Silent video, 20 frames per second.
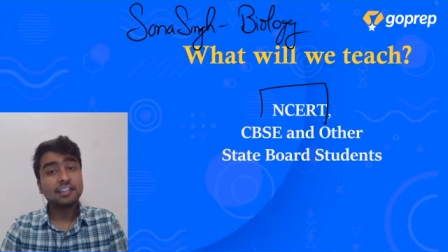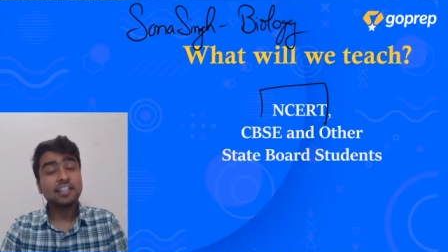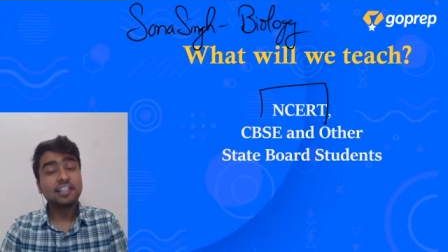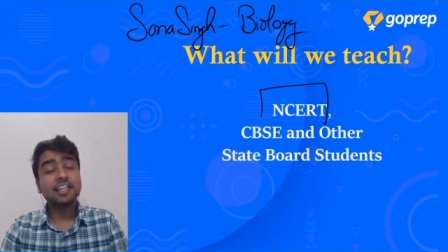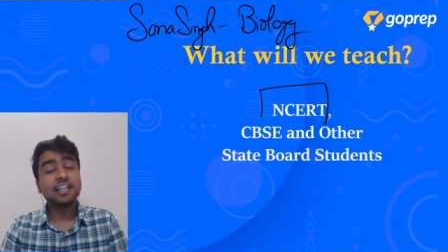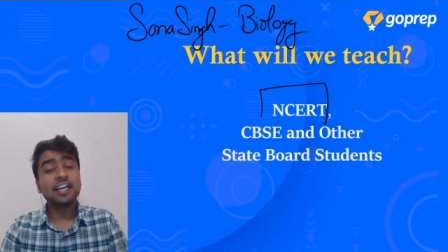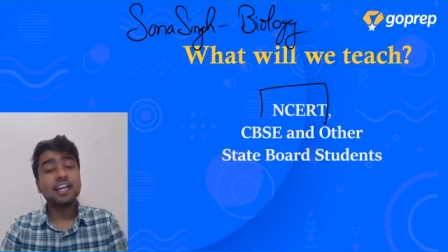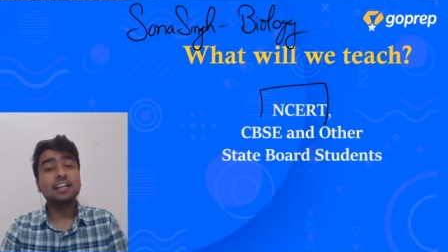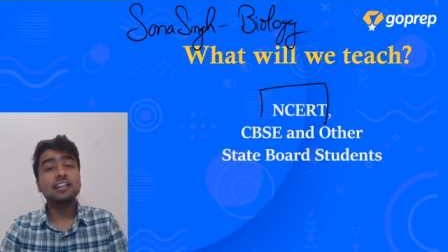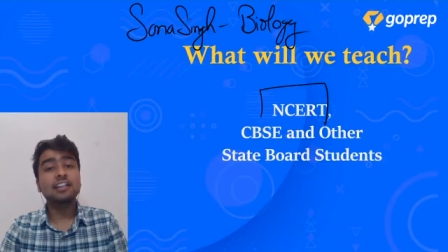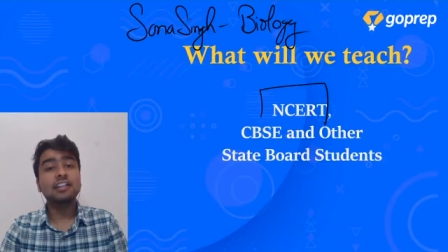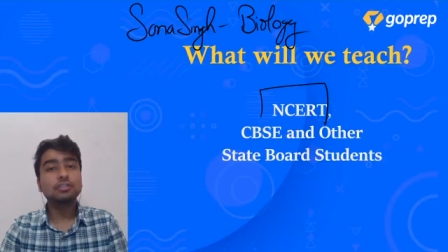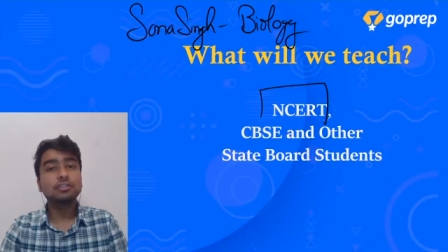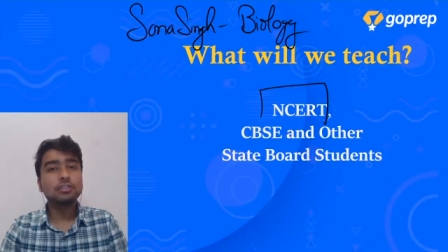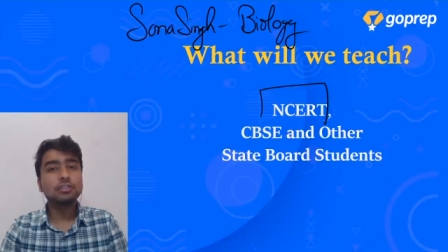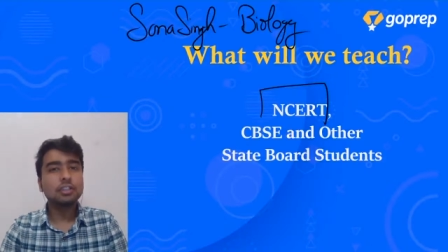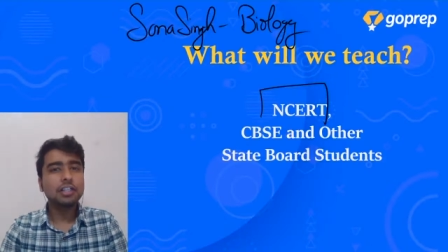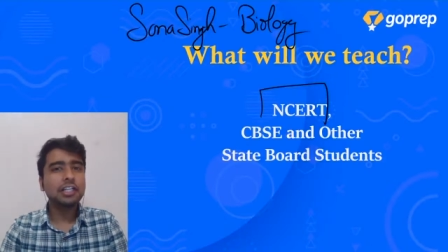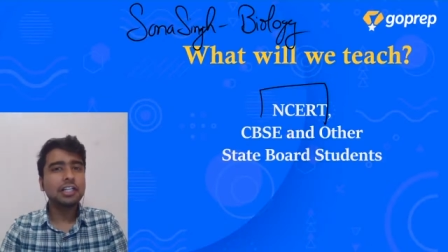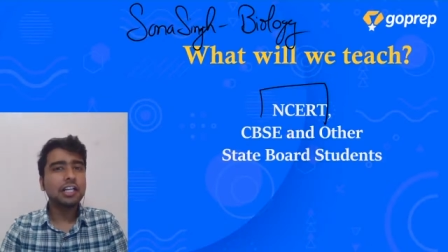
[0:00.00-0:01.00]
they can
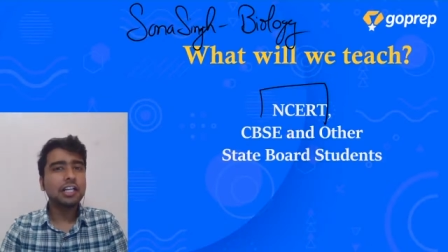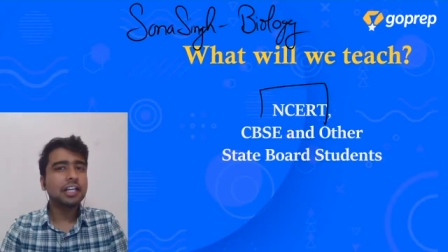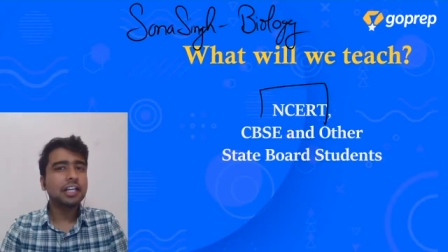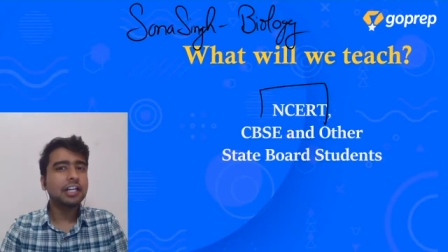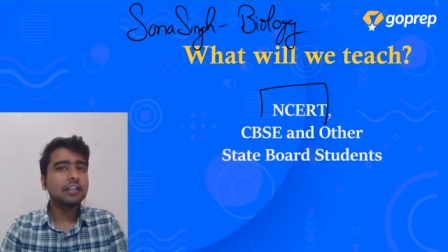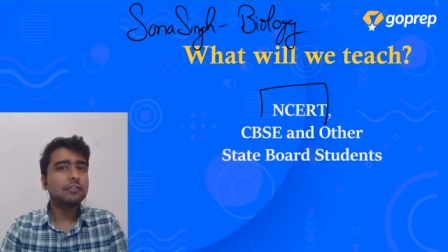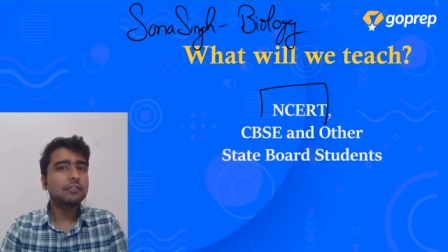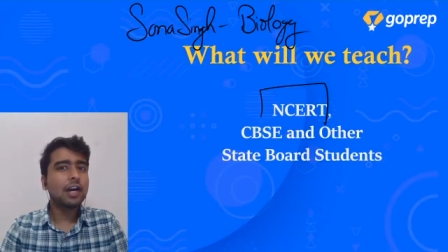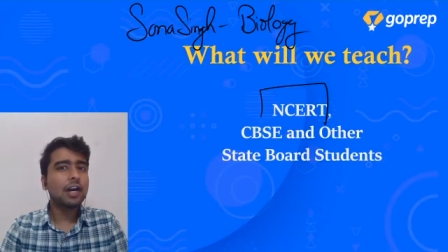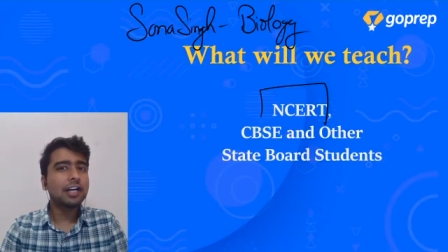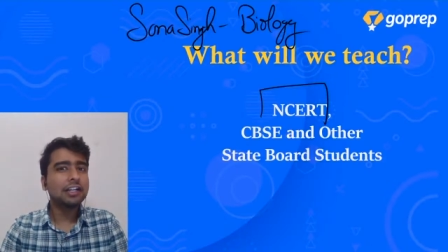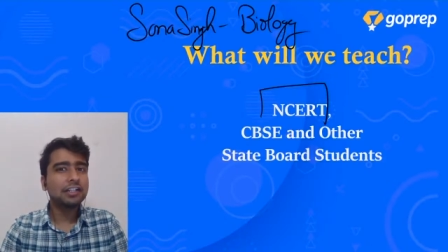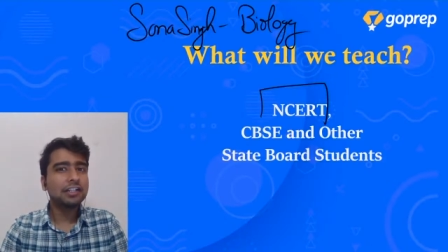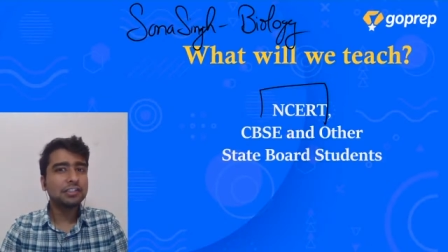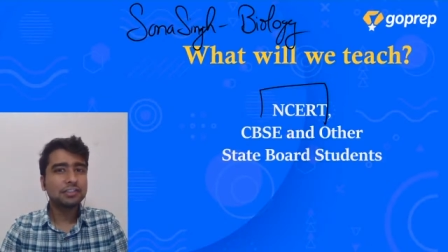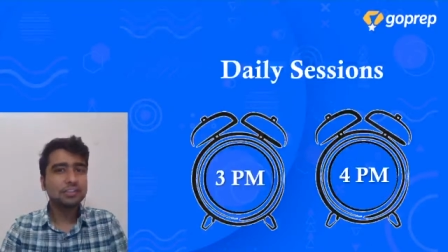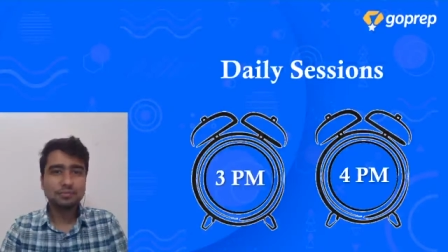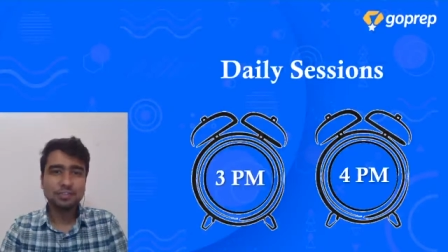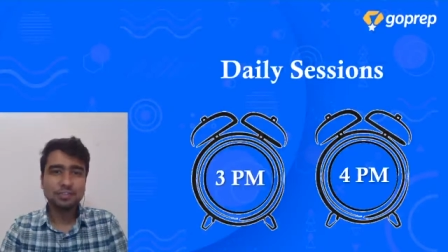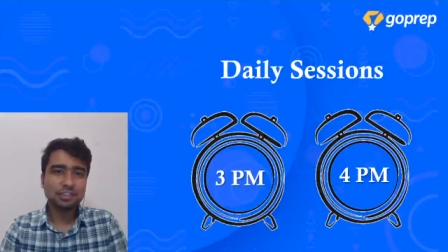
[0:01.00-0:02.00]
literally take
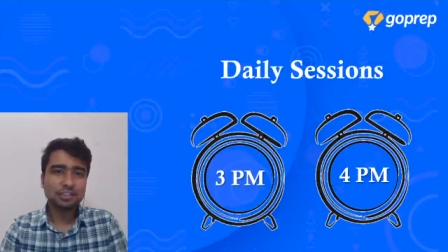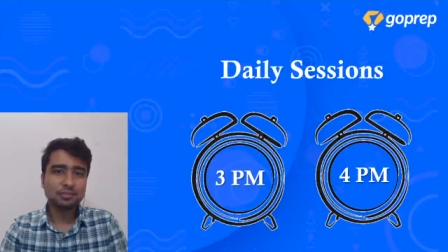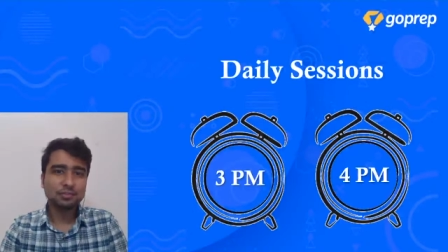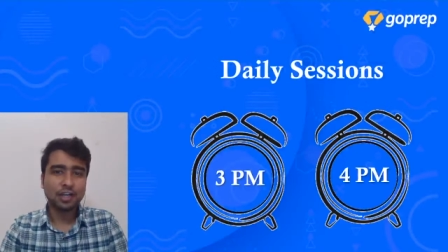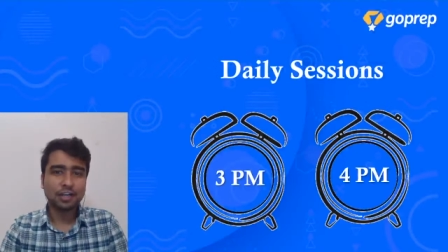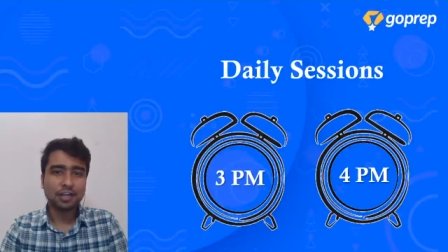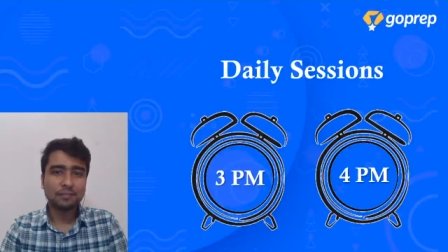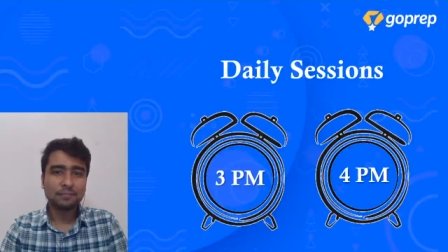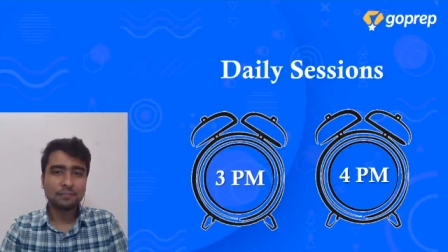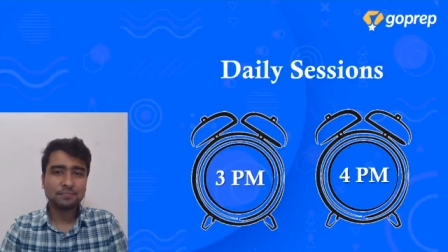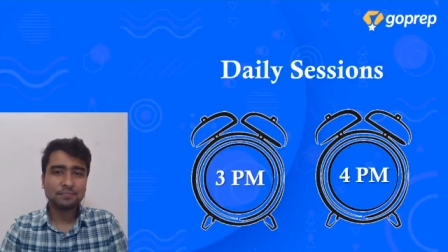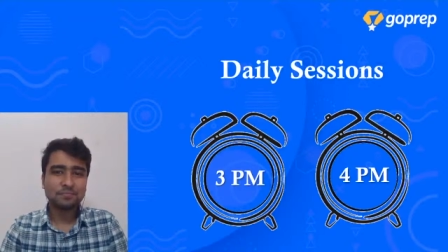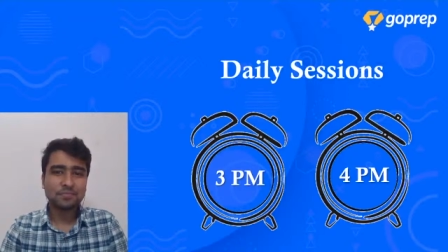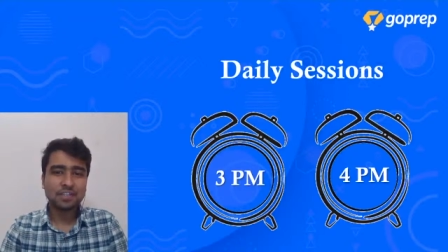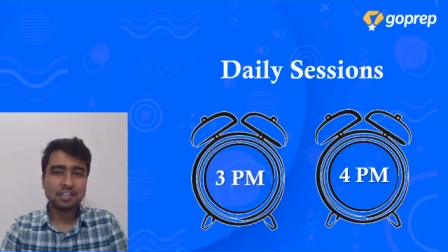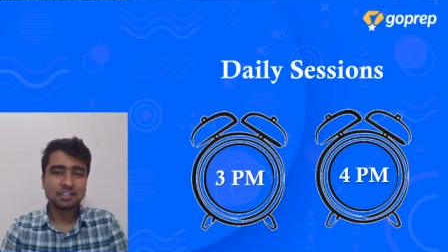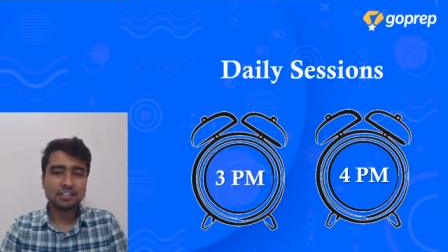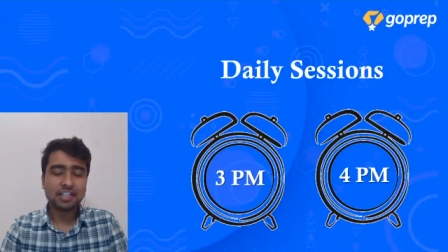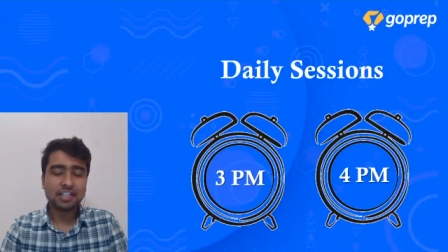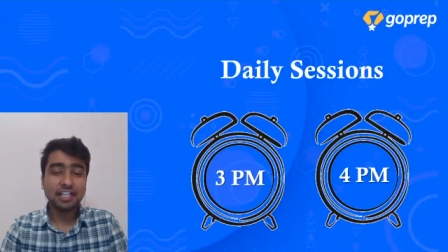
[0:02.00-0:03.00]
advantage of this one,
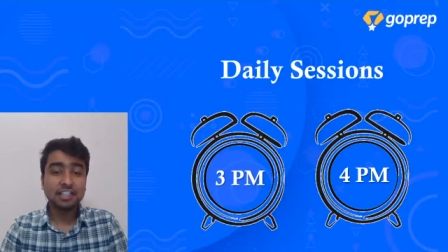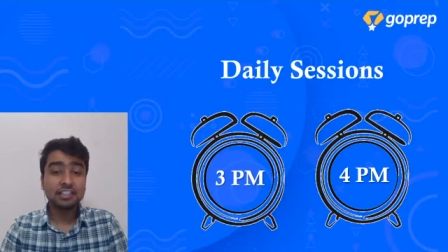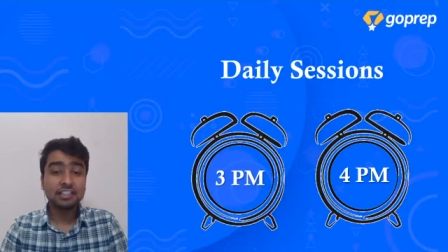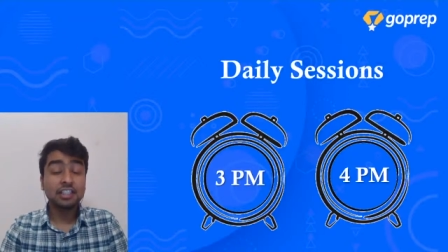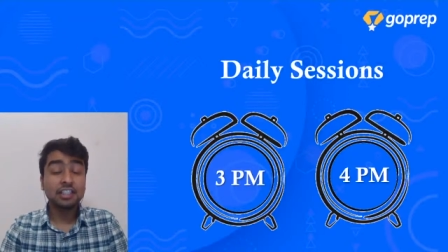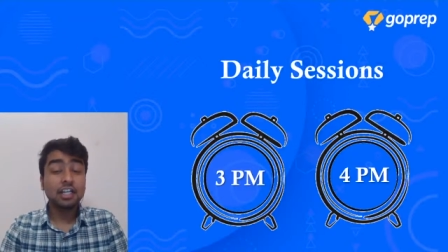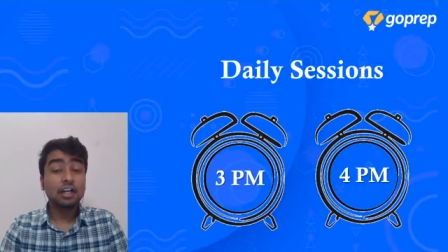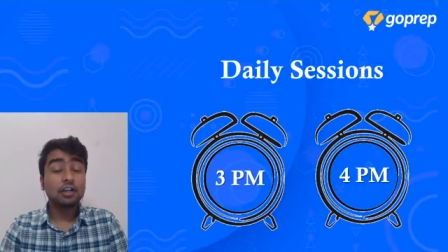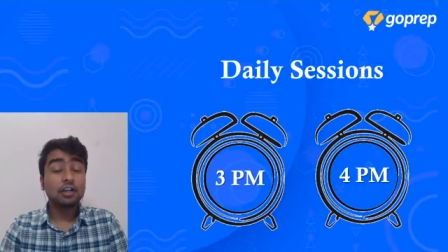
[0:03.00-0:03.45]
right?